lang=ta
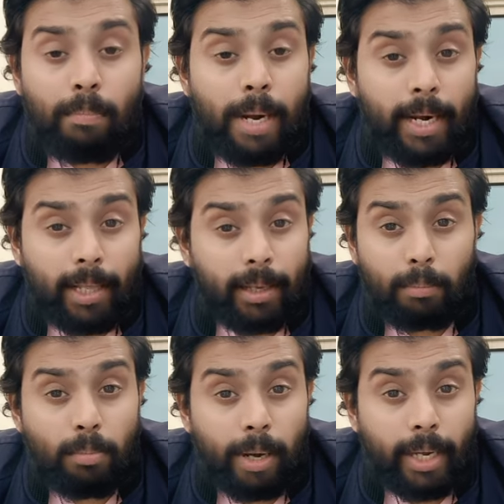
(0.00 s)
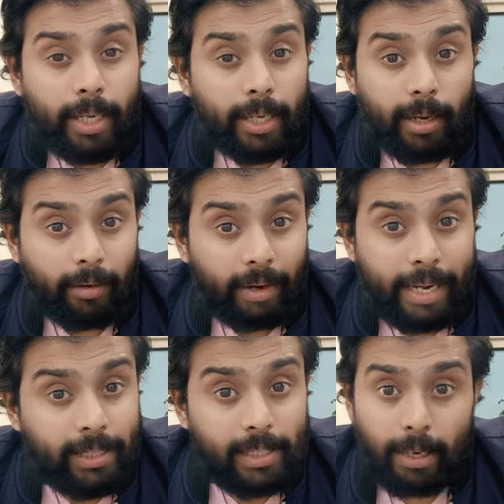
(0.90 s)
மும்பையில் தான் மும்பை
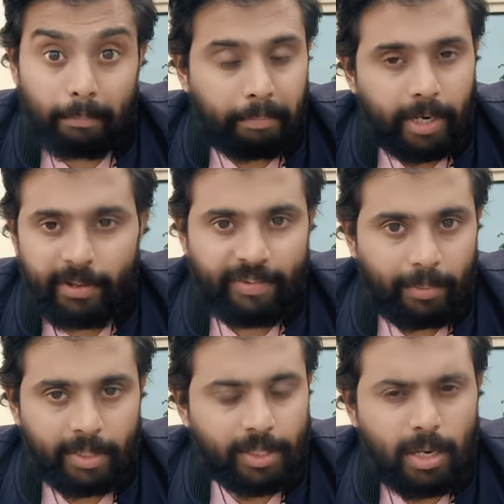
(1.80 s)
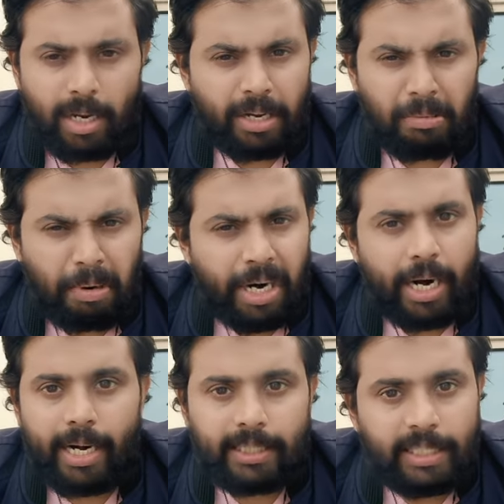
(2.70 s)
ரெயின்ஸ் ஆ ப்ரெடி ஃபேமஸாக அங்கே
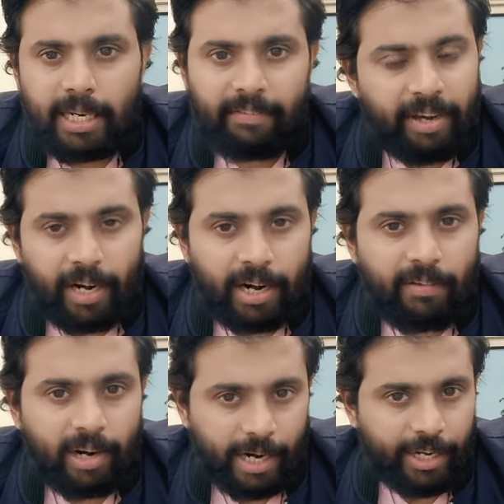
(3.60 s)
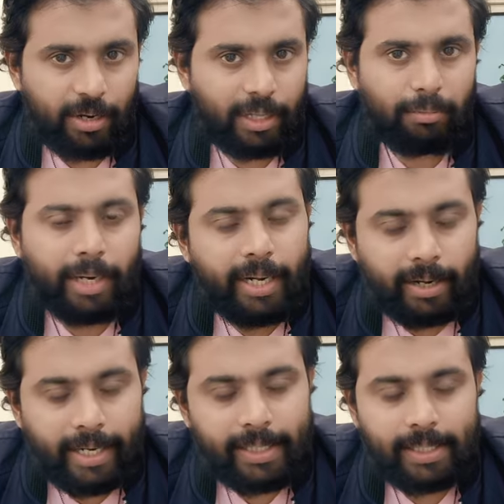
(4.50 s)
மழை அடித்தா வேறு லெவலில் அடிக்கும் அது மாதிரி
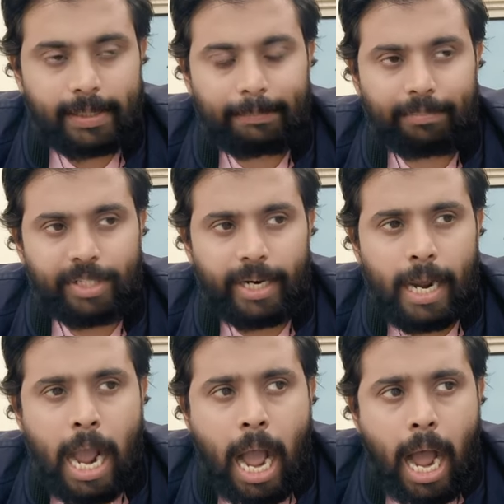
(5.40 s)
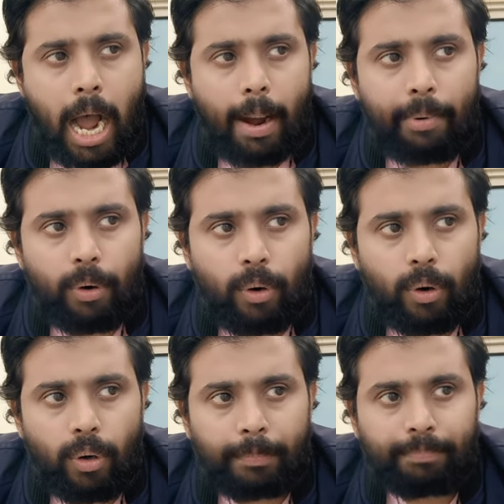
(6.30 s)
ரெயின்ஸு சரியா
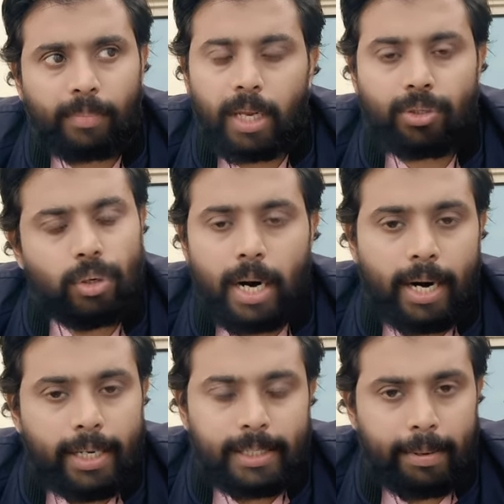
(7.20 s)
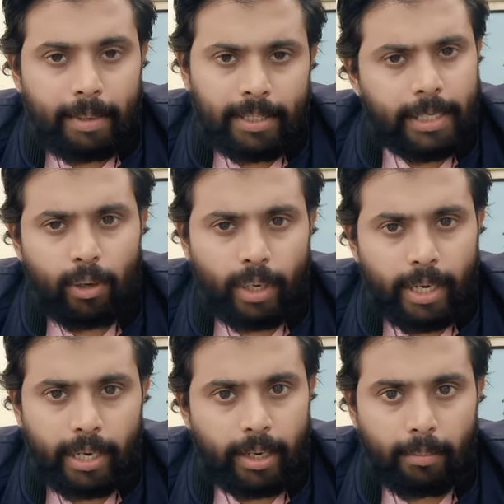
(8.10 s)
அப்போது ஸோ நான் டிசைட் பண்ணேன் சரி
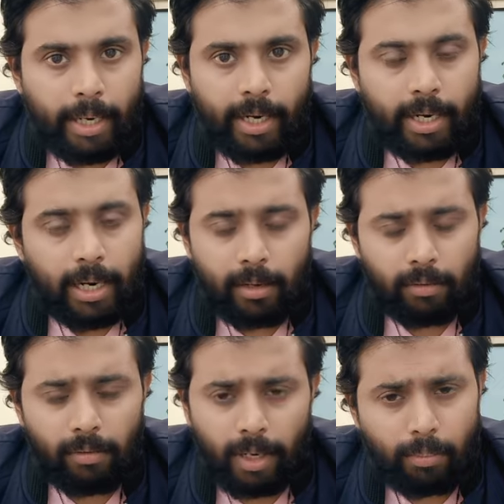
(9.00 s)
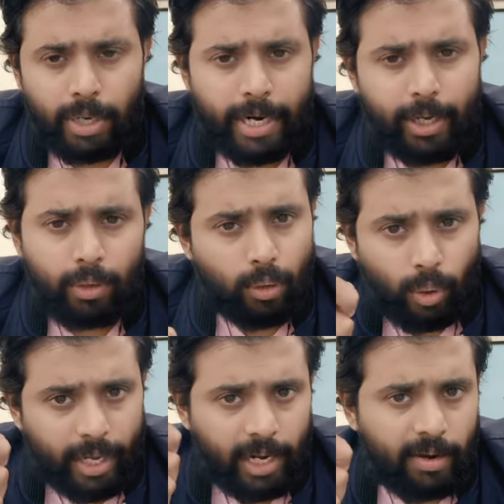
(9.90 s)
ஓகே மழை காலம் வர்ற முன்னாடியே ஒரு
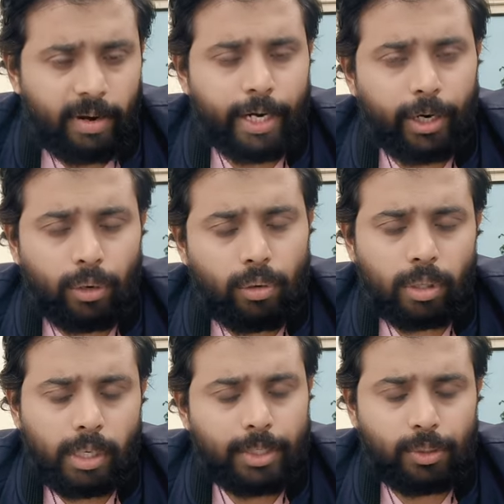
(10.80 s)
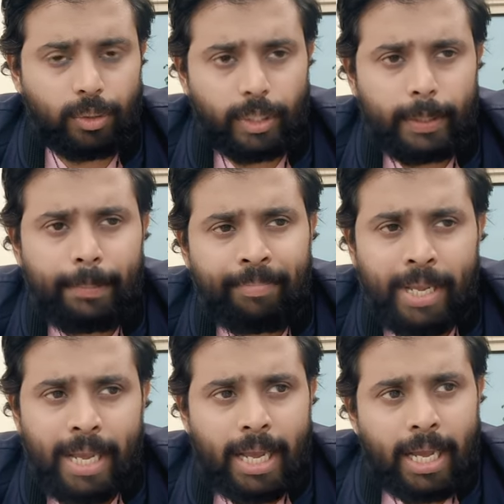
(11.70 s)
கொடையெல்லாம் வாங்கிடணும் எல்லாம் சொல்லிட்டு
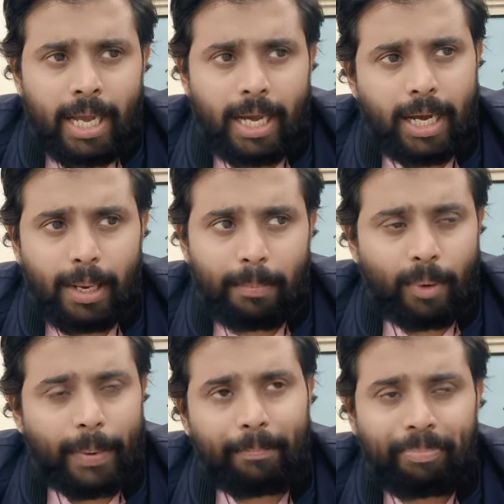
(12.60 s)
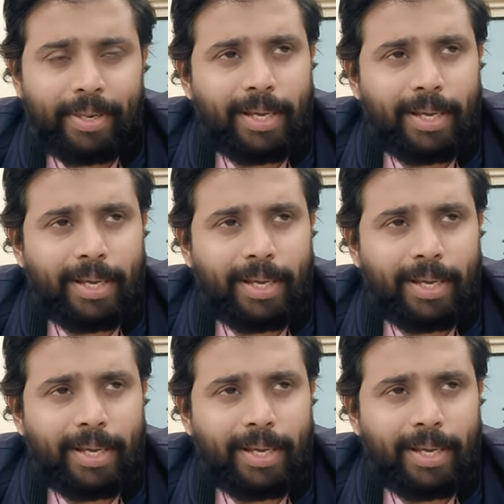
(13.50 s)
போனேன்